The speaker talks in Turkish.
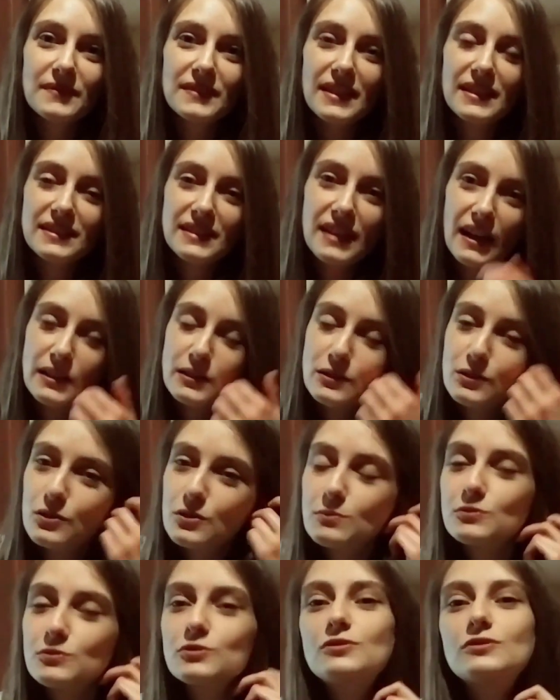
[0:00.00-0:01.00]
Detaylı
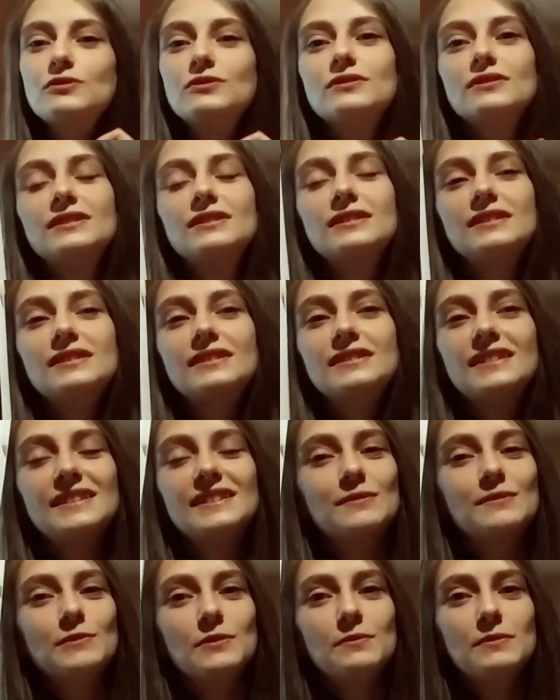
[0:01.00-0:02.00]
yorumunu e,
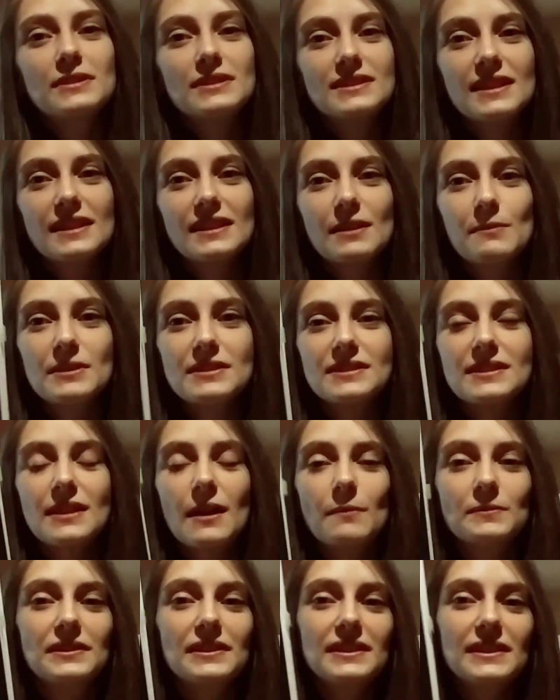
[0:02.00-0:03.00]
dediğim gibi Instagram
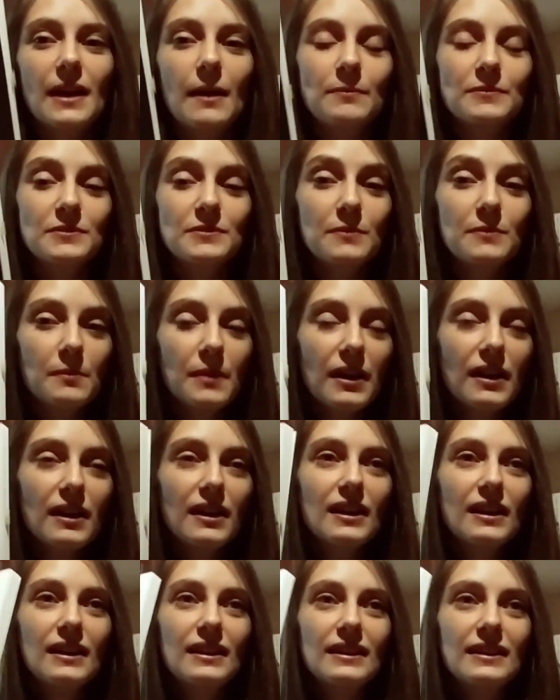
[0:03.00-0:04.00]
hesabımda da yaptım ama
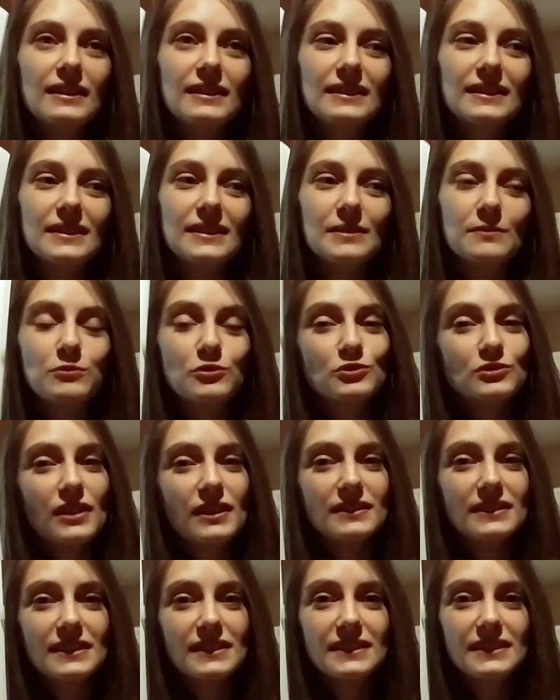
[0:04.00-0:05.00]
e,
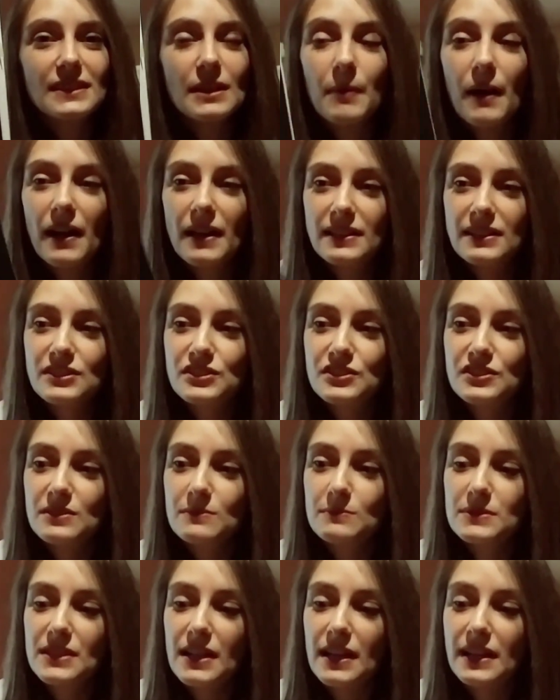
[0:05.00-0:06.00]
buradan da yine
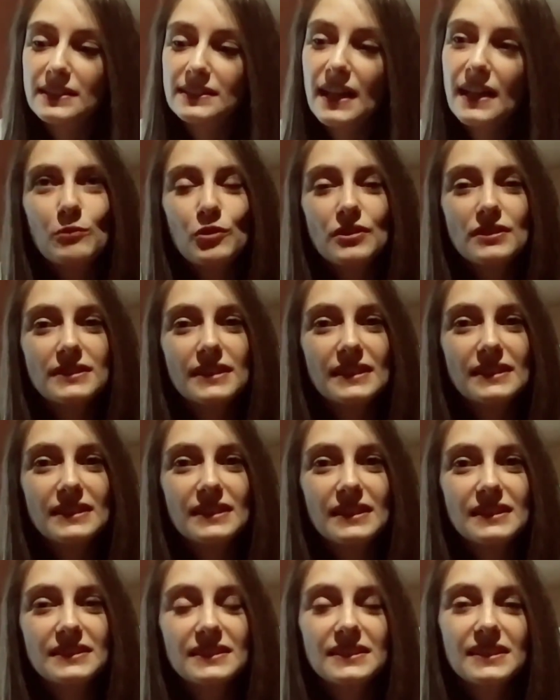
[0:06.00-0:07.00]
paylaşırım zaten. Tekli
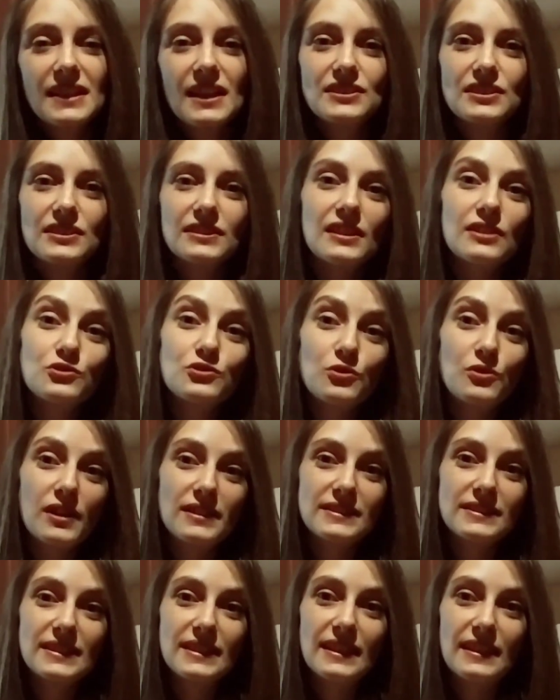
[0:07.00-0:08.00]
Kadın gerçekten çok
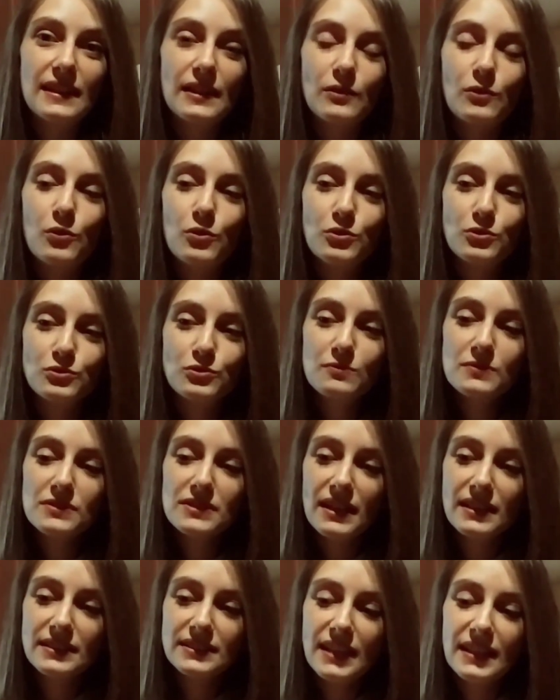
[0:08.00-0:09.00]
etkilenerek okudum.
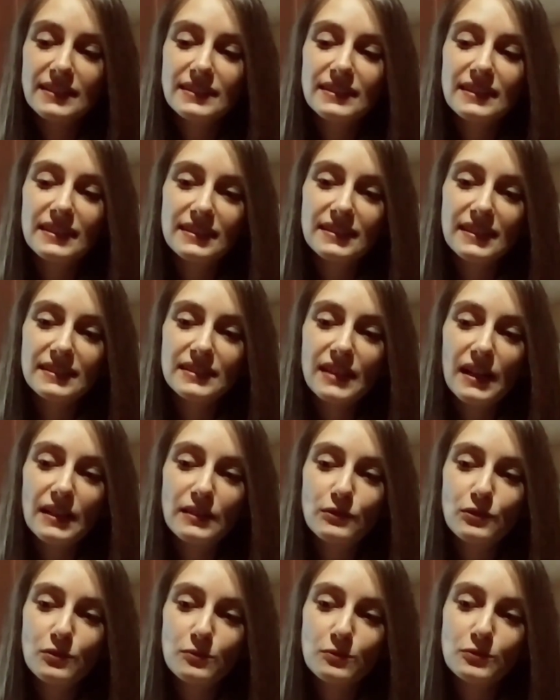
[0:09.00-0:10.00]
Zaten e,
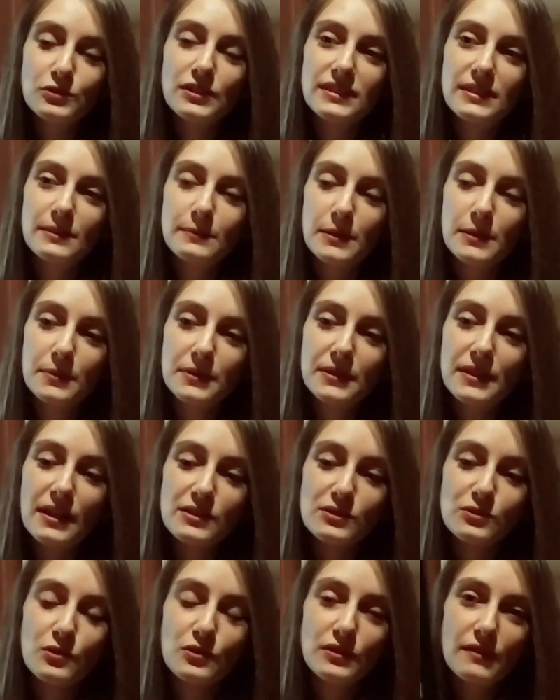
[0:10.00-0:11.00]
detaylı yorumunu dediğim gibi
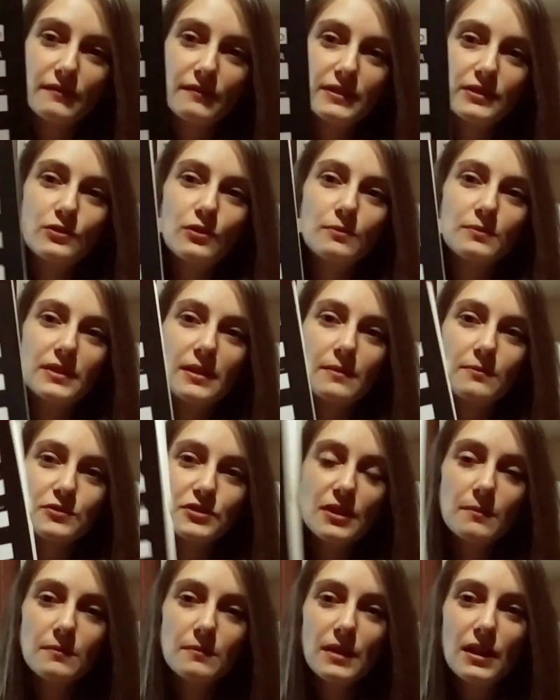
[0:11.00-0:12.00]
daha sonra videomda
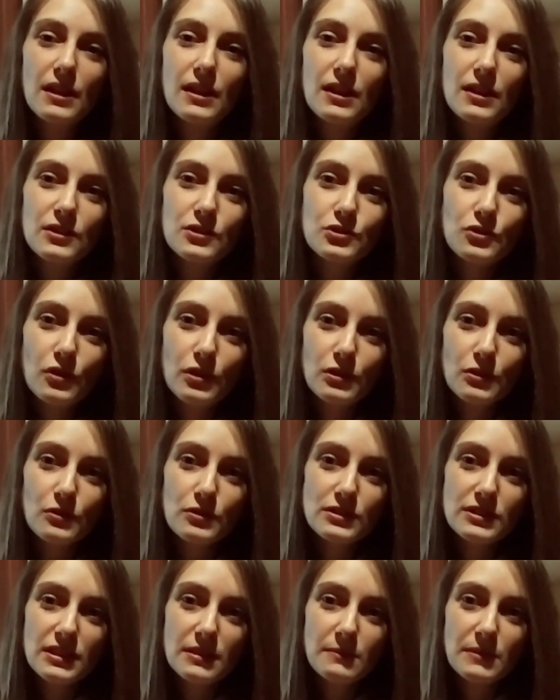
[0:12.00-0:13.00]
yapacağım. Şöyle
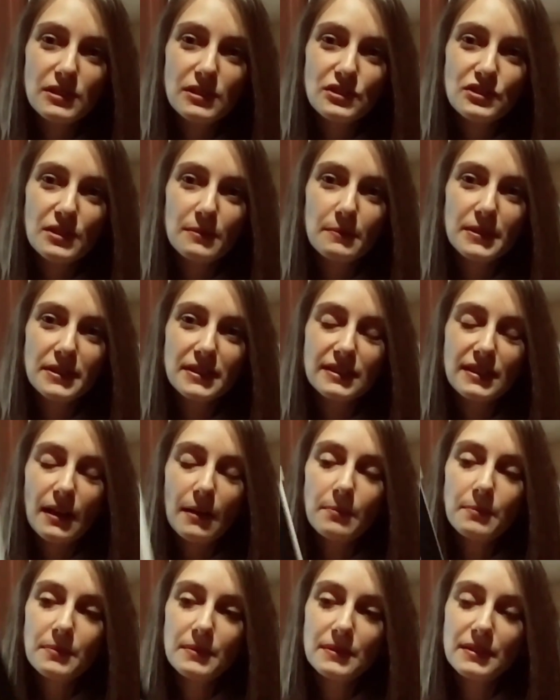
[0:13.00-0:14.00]
göstereyim ince bir
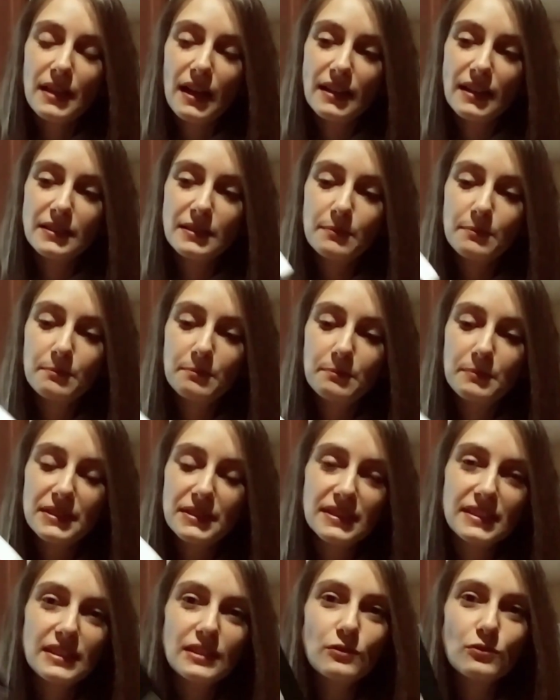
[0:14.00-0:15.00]
kitap. Yani
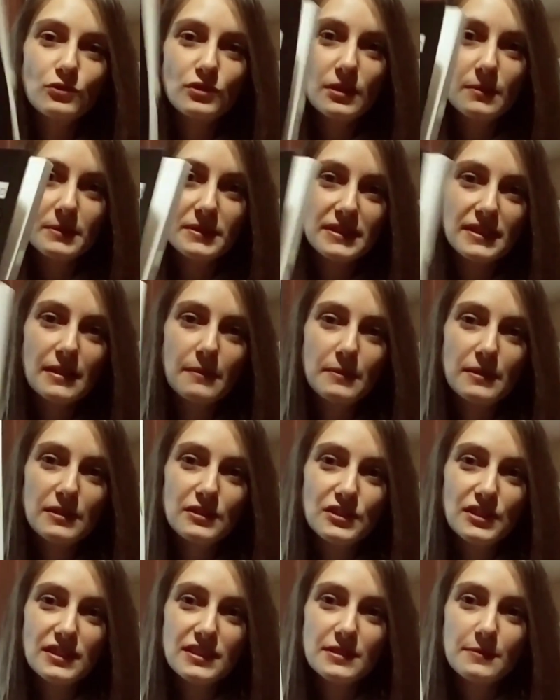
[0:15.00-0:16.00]
1-2 günde
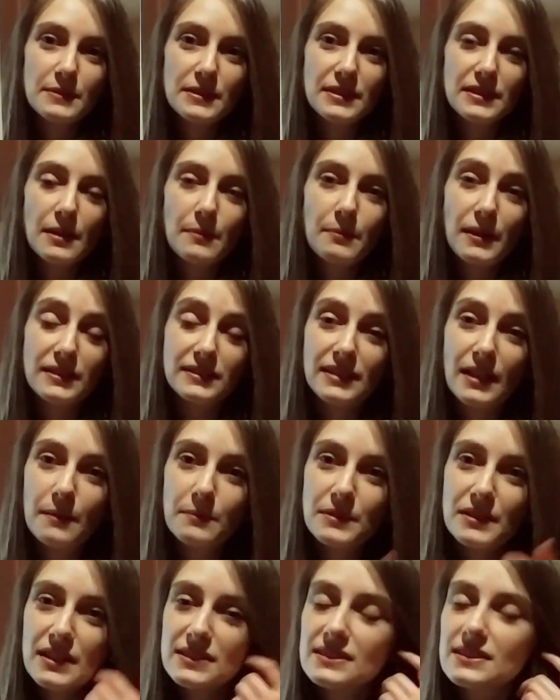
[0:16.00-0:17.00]
bitirebileceğiniz bir kitap. Hatta
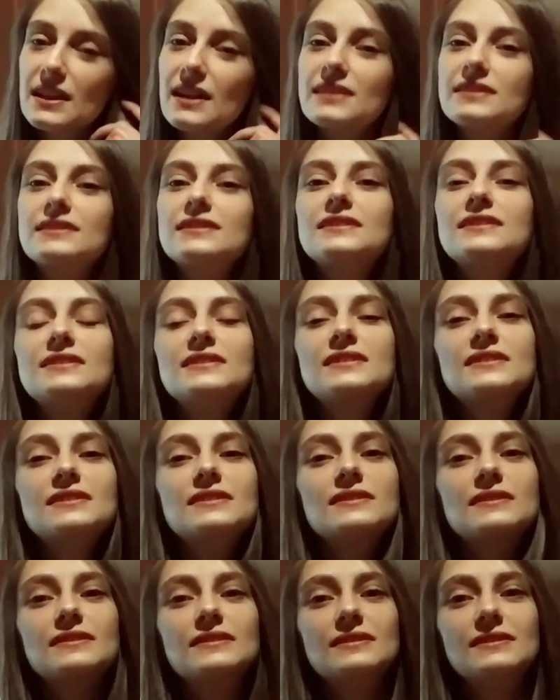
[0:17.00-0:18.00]
birkaç
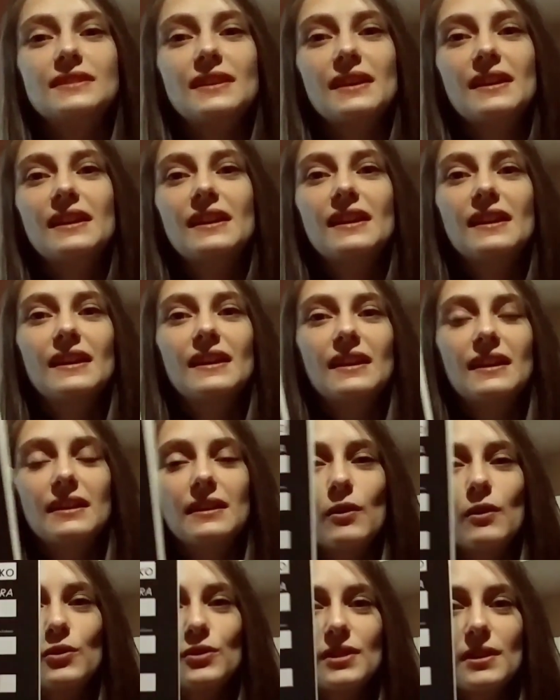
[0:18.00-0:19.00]
saatinizde
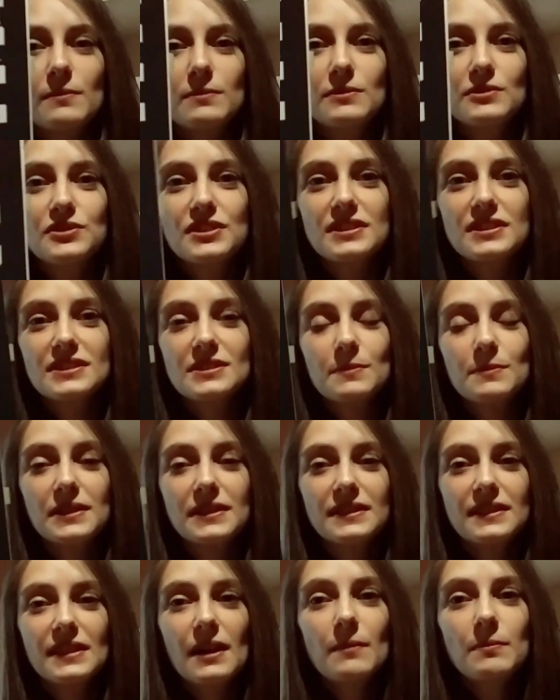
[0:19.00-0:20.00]
okuyabileceğiniz bir
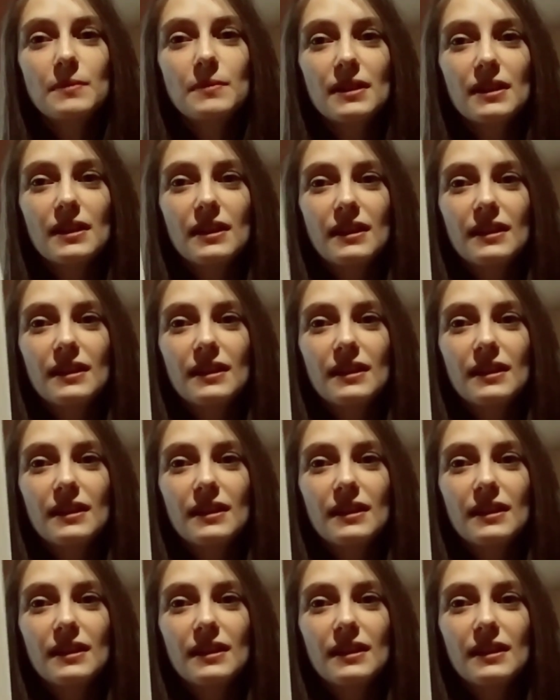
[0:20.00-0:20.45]
kitap.